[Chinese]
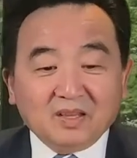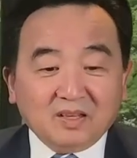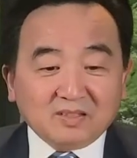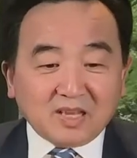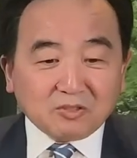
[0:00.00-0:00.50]

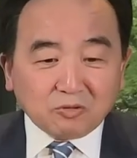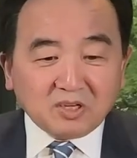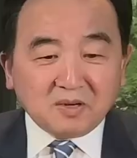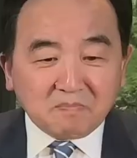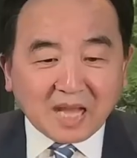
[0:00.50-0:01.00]
在所有
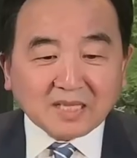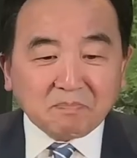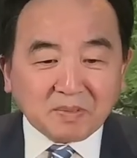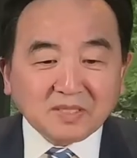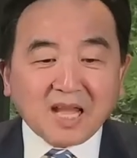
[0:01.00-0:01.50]
人骂他
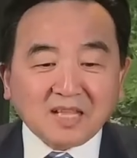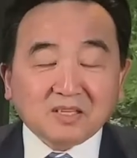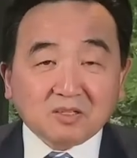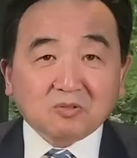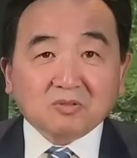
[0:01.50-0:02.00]
笨蛋
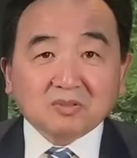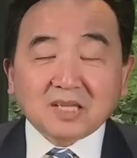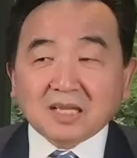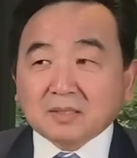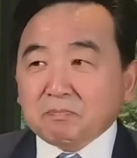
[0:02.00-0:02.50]
的时候，
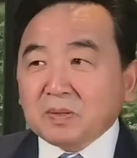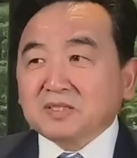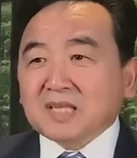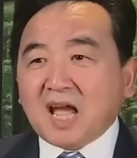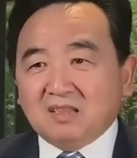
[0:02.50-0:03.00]
他的
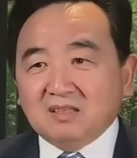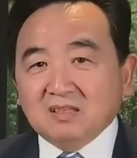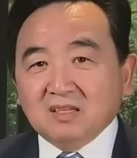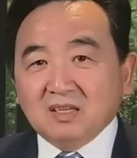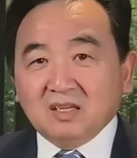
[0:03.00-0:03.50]
笨蛋
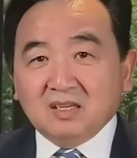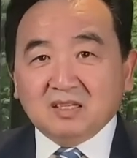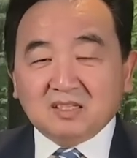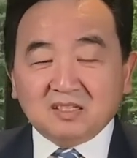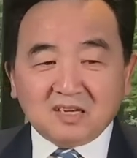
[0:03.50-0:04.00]

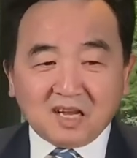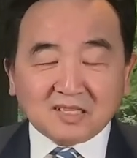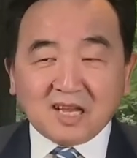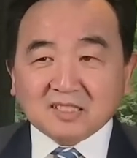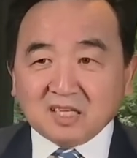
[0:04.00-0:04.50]
是让
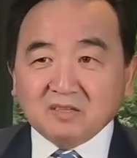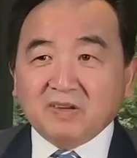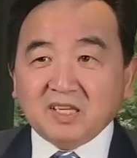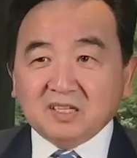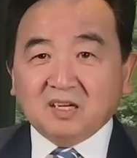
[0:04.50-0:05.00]
他成
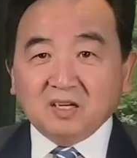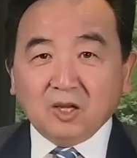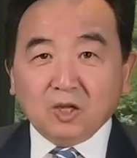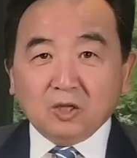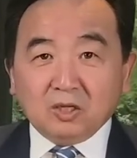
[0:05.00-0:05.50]
为一个
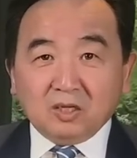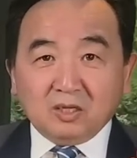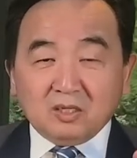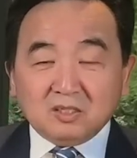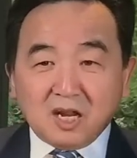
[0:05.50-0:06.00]

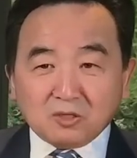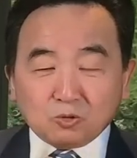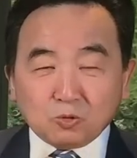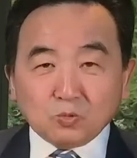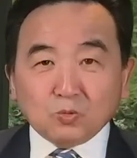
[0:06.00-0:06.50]
让
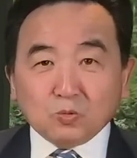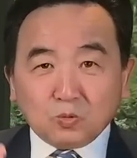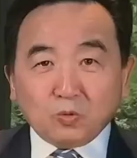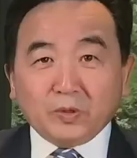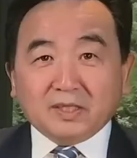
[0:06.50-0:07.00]
中共
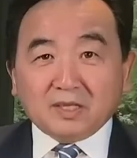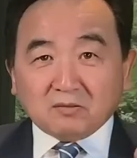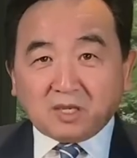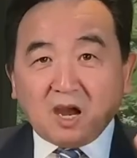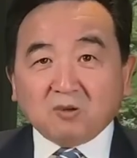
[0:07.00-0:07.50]
毁掉
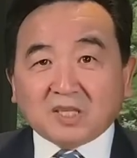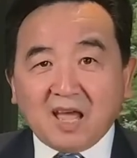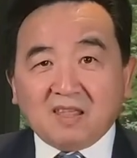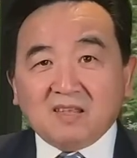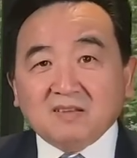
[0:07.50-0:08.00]
的好
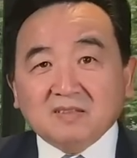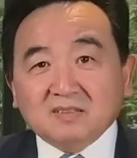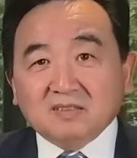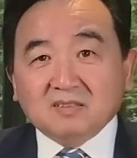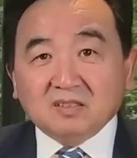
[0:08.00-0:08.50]
蛋，
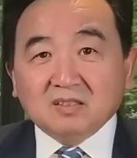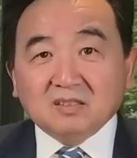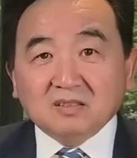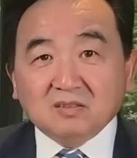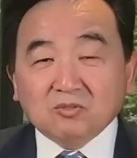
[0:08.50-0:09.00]

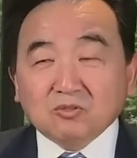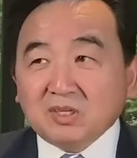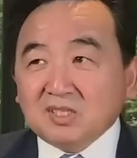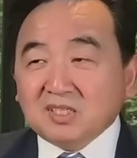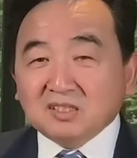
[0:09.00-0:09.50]

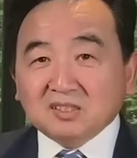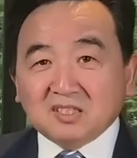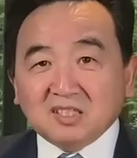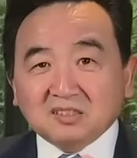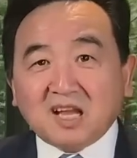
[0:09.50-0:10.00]
最精的
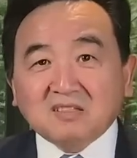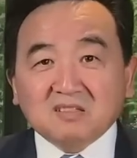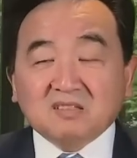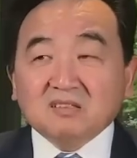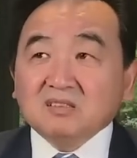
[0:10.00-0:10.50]
精蛋
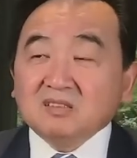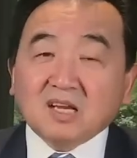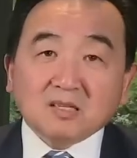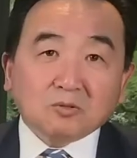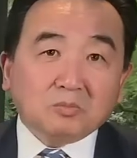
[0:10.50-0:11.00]
子，
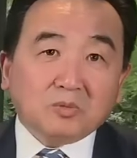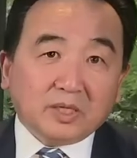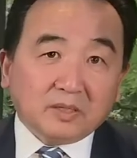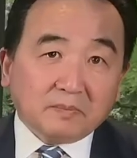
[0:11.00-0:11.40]
那对不对？